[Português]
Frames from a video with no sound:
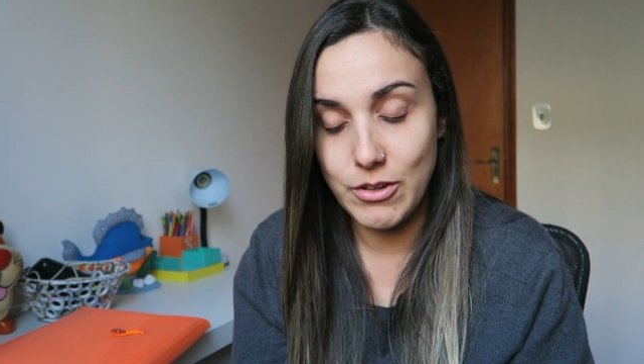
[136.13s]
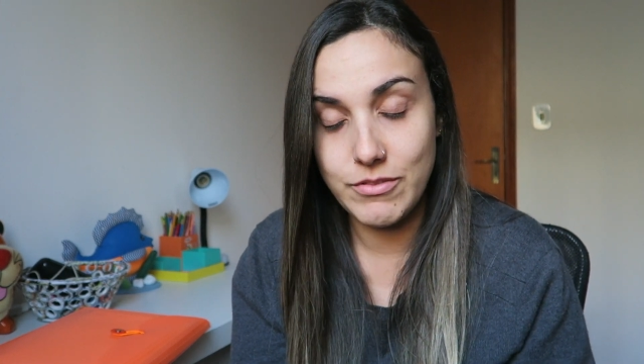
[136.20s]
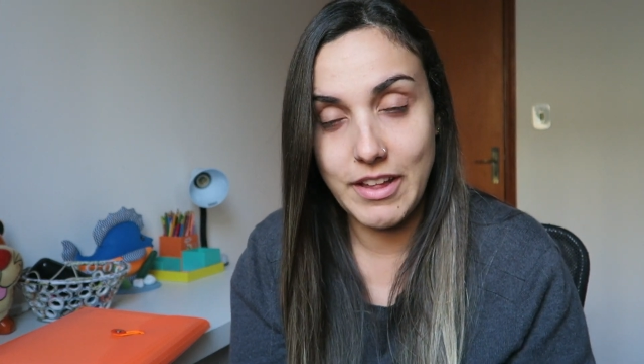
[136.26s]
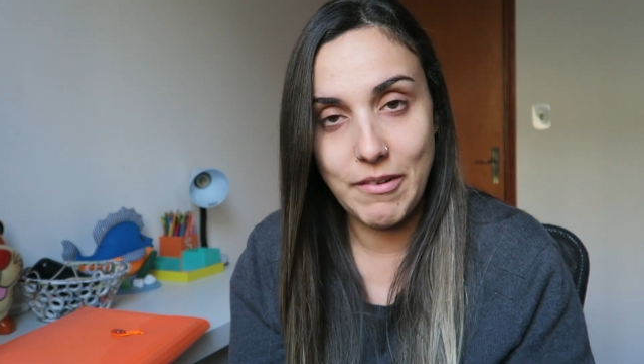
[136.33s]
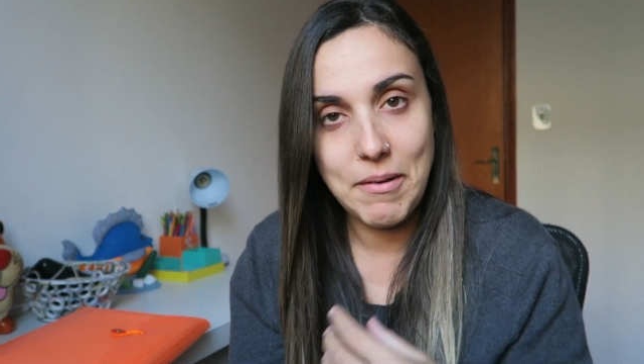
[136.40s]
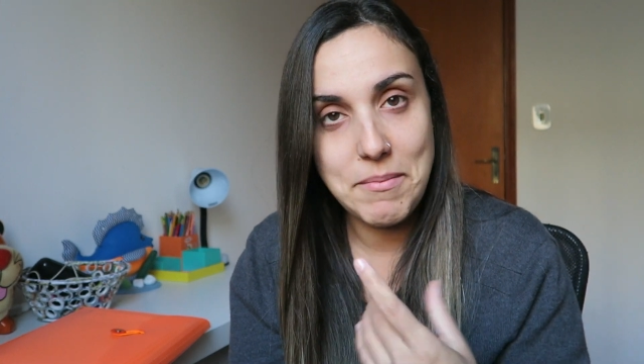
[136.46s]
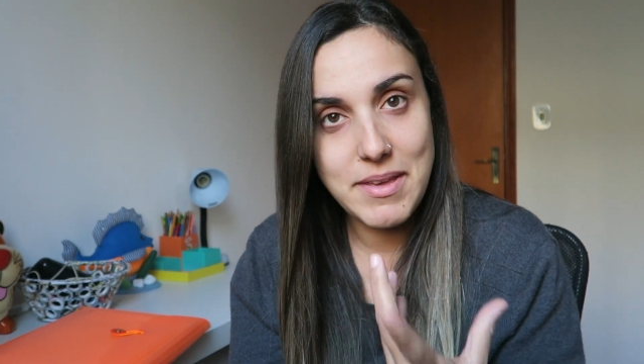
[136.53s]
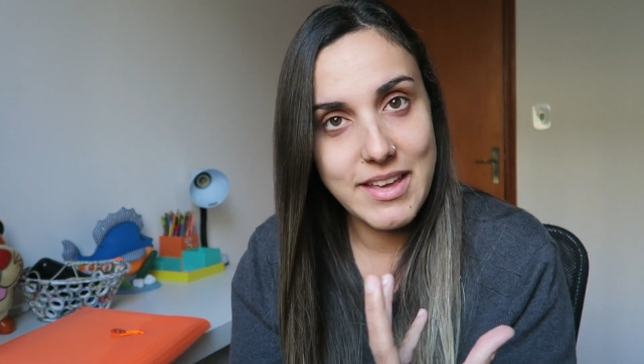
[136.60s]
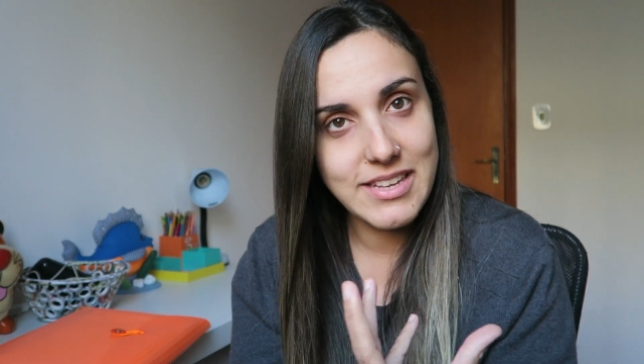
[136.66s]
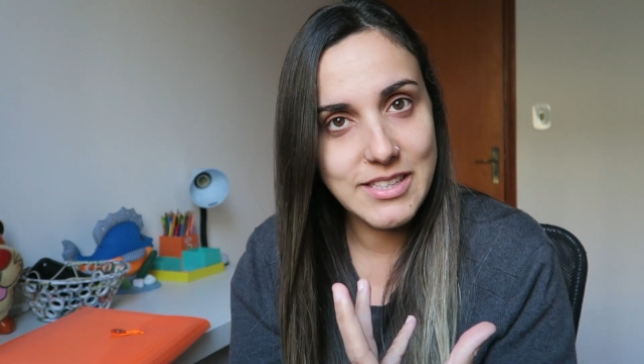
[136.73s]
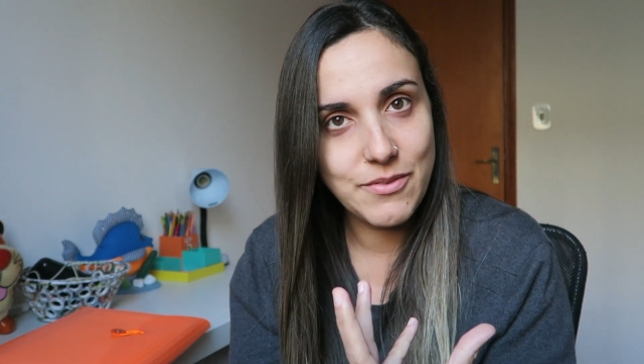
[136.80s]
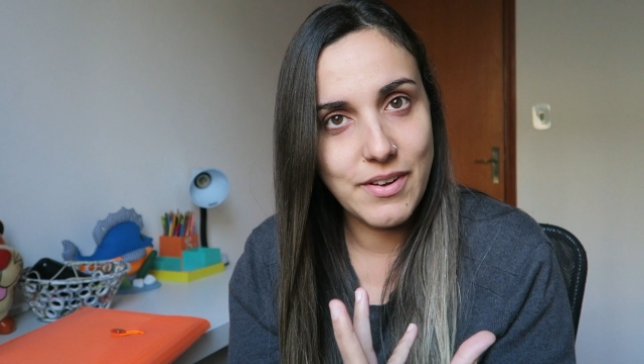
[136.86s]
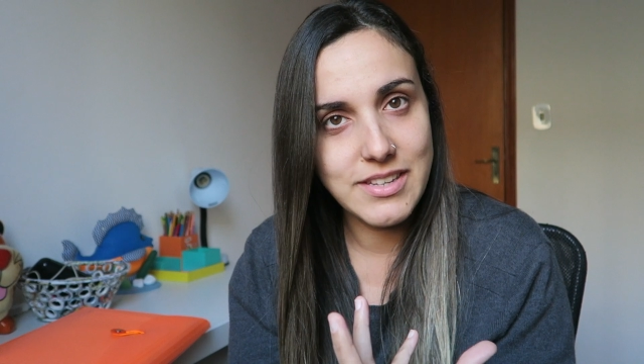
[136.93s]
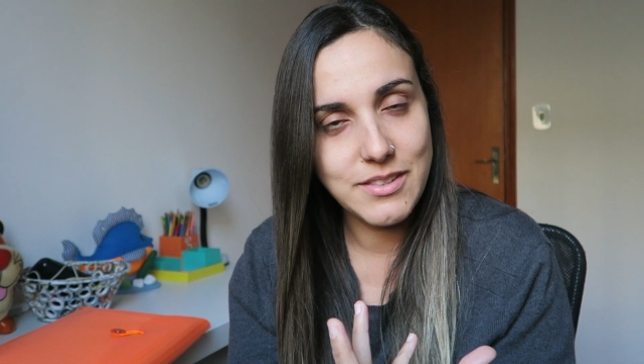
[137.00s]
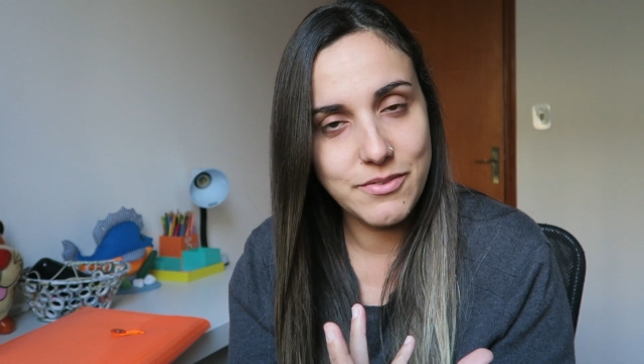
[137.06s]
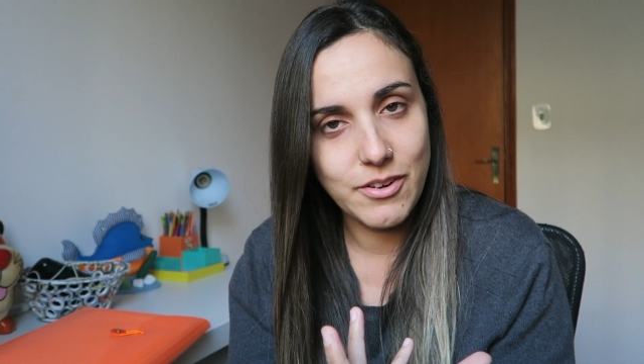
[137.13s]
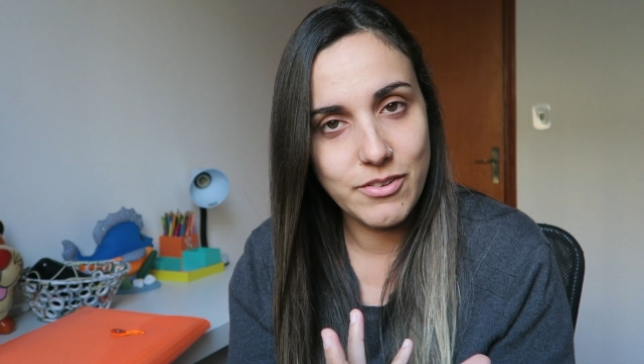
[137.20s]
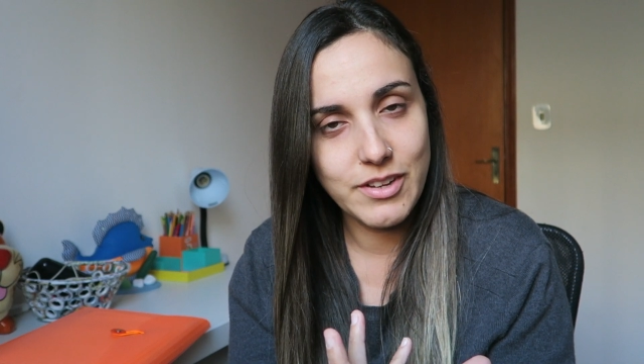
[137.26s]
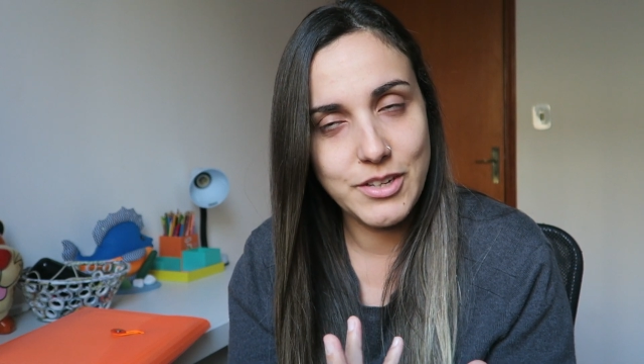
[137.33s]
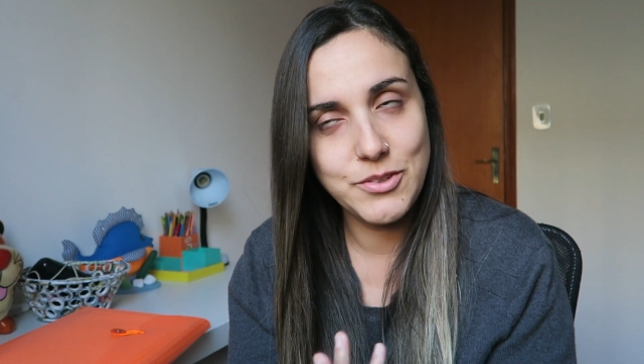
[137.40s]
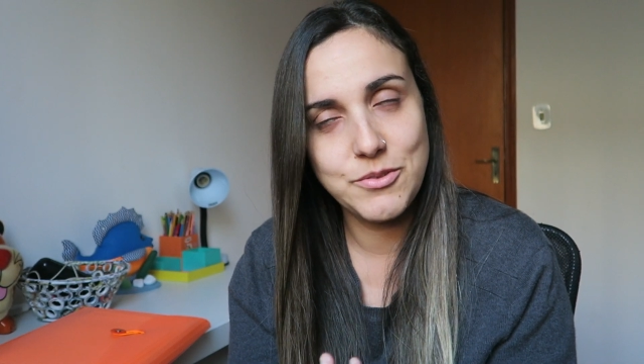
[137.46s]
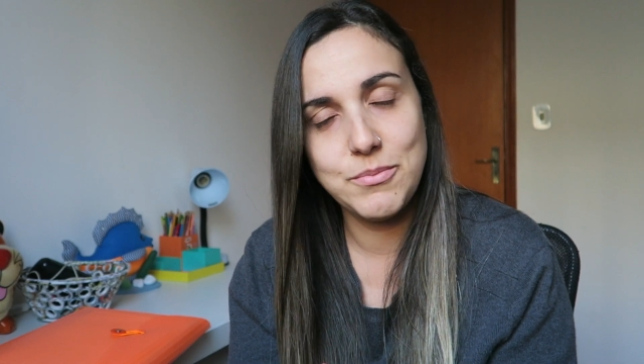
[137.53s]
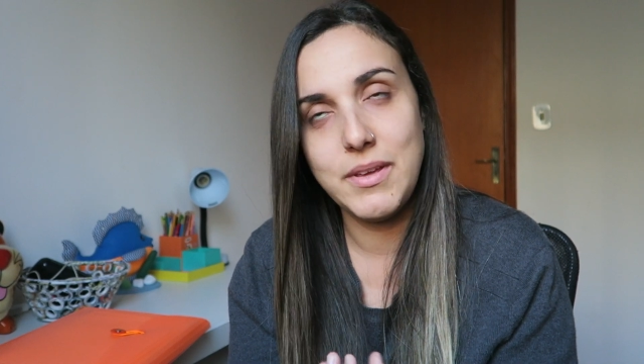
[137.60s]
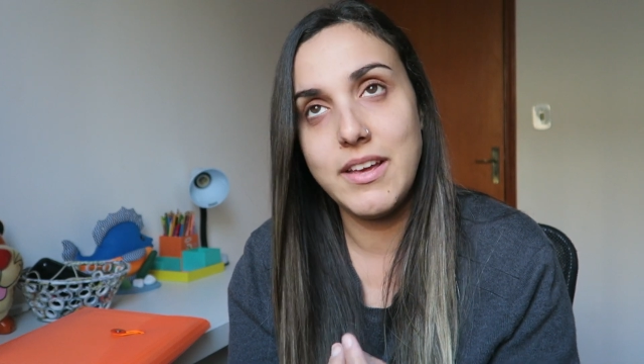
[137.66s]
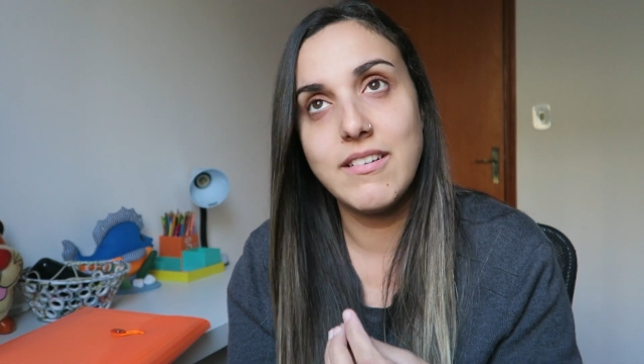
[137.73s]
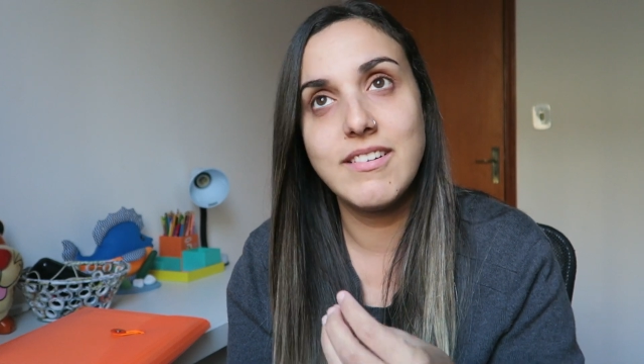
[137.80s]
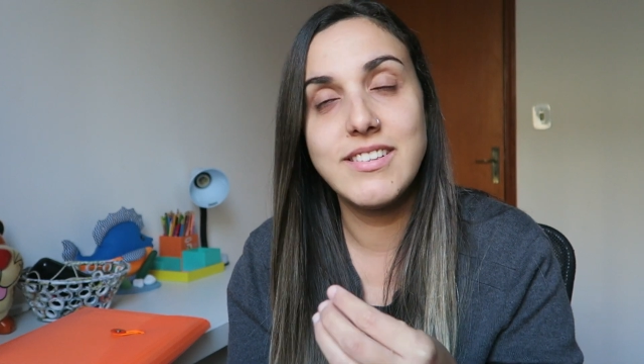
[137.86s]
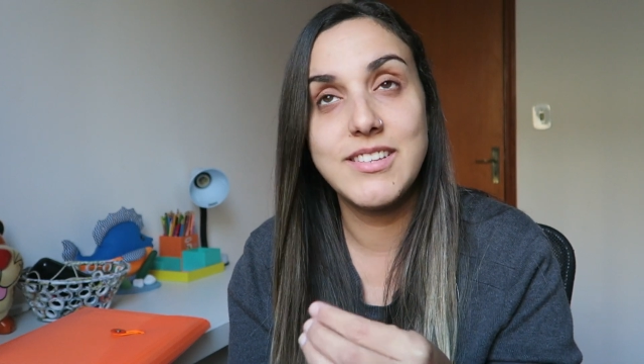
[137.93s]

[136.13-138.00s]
Eu tenho amigas que fazem faculdade comigo,